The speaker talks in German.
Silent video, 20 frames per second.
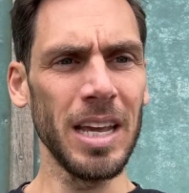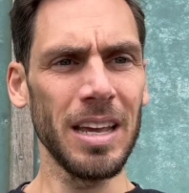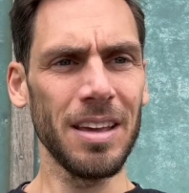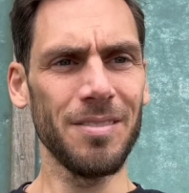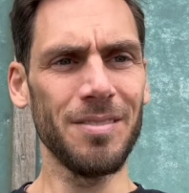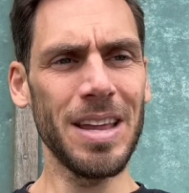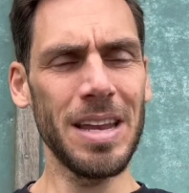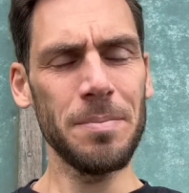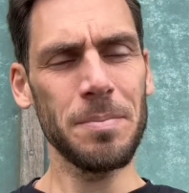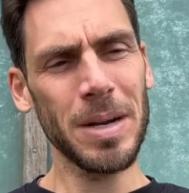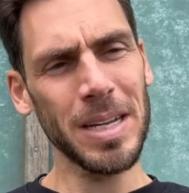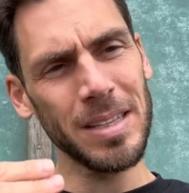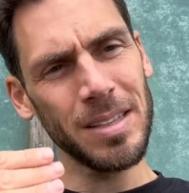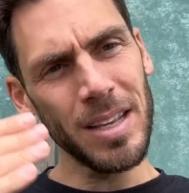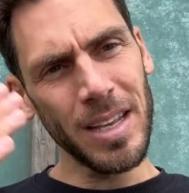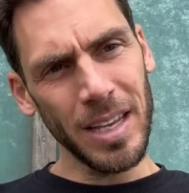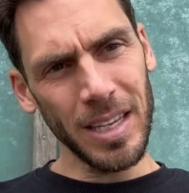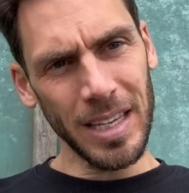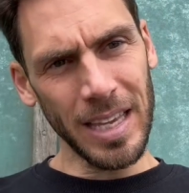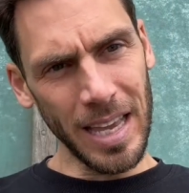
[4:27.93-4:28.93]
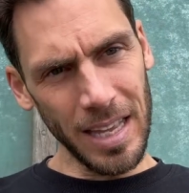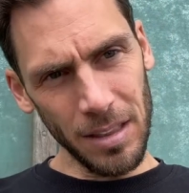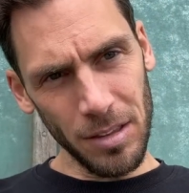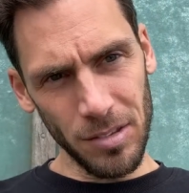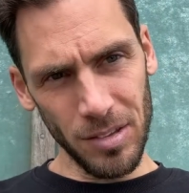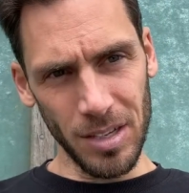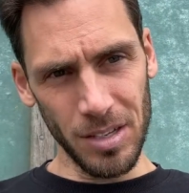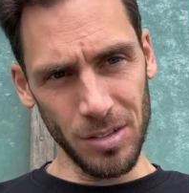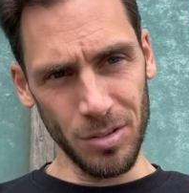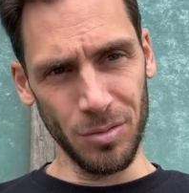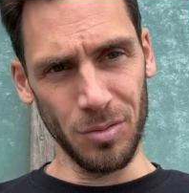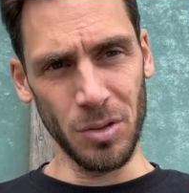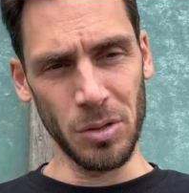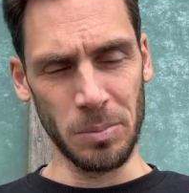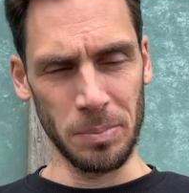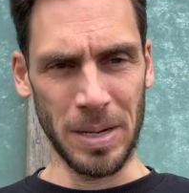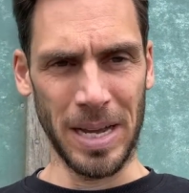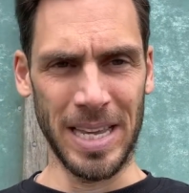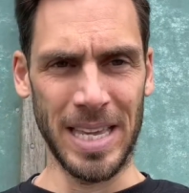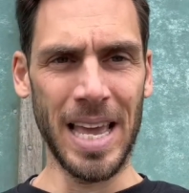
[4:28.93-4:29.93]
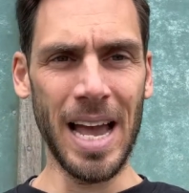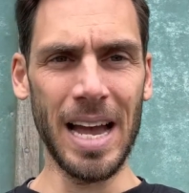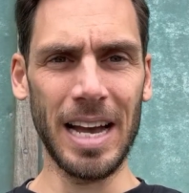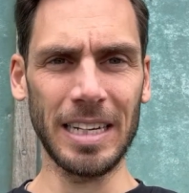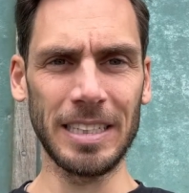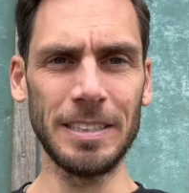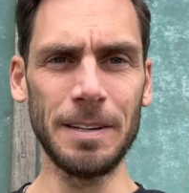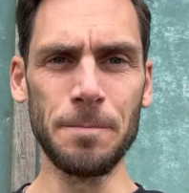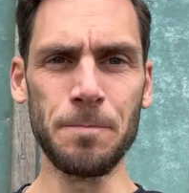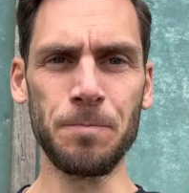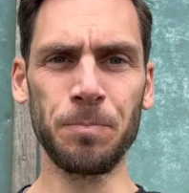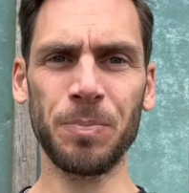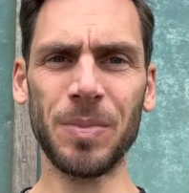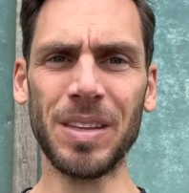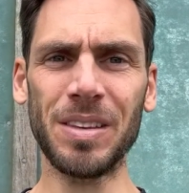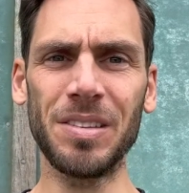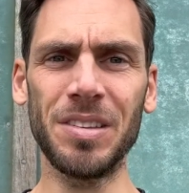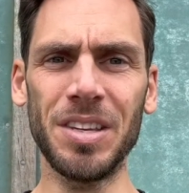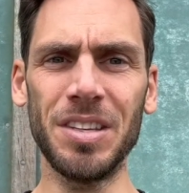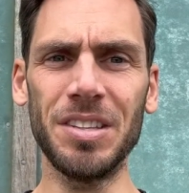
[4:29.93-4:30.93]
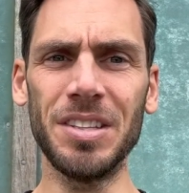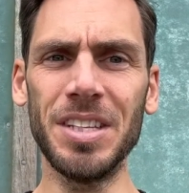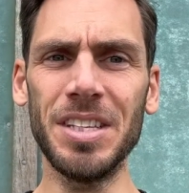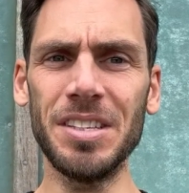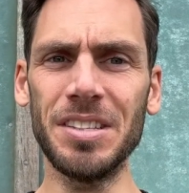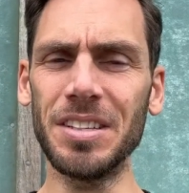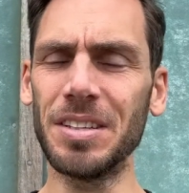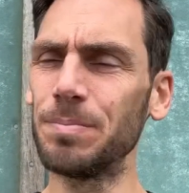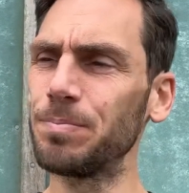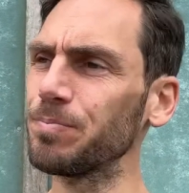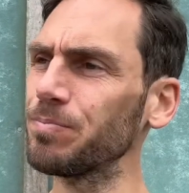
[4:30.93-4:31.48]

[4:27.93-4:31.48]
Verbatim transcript: wenn man jetzt, also vor ein paar Jahren, sich nicht